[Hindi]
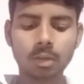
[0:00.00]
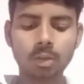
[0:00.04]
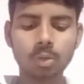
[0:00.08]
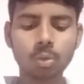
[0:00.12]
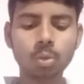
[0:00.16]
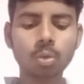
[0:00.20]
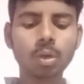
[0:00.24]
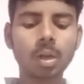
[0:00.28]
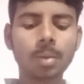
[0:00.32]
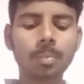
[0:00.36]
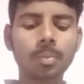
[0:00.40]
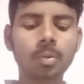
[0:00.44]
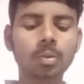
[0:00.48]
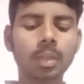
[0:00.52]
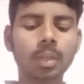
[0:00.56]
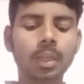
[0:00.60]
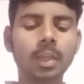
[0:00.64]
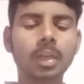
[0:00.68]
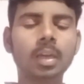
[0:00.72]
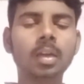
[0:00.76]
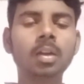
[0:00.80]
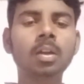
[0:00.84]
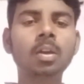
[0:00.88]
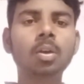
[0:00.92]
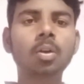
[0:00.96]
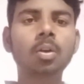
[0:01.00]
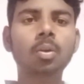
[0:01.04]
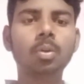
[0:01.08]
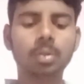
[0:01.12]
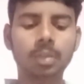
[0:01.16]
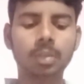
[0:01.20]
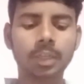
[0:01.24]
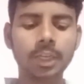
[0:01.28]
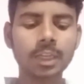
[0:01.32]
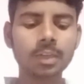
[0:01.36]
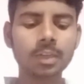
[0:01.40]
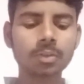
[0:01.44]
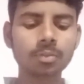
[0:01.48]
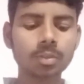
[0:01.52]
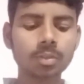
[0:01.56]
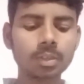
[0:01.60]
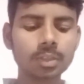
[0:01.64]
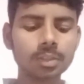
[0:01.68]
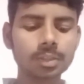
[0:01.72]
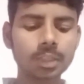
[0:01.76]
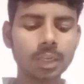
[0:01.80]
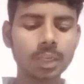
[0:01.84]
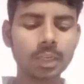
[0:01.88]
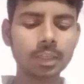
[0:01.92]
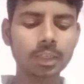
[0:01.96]
लोन अमाउंट आएगा और टेन
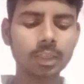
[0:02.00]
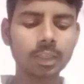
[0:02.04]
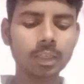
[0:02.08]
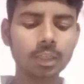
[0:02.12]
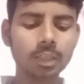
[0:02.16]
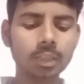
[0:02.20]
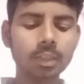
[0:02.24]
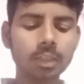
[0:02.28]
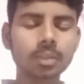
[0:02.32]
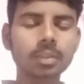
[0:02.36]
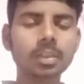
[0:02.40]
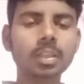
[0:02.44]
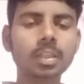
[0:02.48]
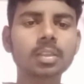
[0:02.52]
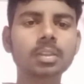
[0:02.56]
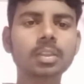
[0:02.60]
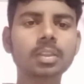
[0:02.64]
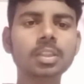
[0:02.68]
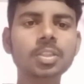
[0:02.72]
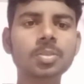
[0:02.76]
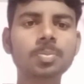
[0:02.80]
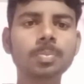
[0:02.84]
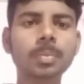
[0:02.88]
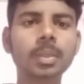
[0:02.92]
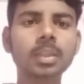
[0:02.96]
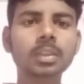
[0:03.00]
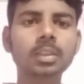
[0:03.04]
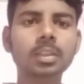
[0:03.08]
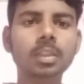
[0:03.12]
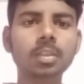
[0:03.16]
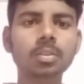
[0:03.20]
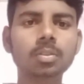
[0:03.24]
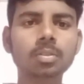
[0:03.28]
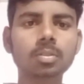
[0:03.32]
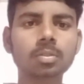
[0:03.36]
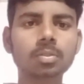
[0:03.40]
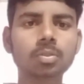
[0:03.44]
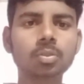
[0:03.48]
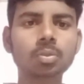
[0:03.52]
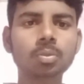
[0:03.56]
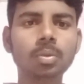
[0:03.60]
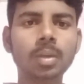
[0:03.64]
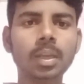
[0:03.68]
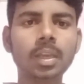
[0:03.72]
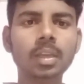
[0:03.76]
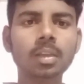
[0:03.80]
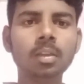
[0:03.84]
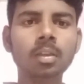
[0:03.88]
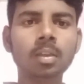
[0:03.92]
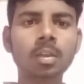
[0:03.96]
यूरस यानी कि इधर तीस मंथ
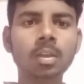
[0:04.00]
चुने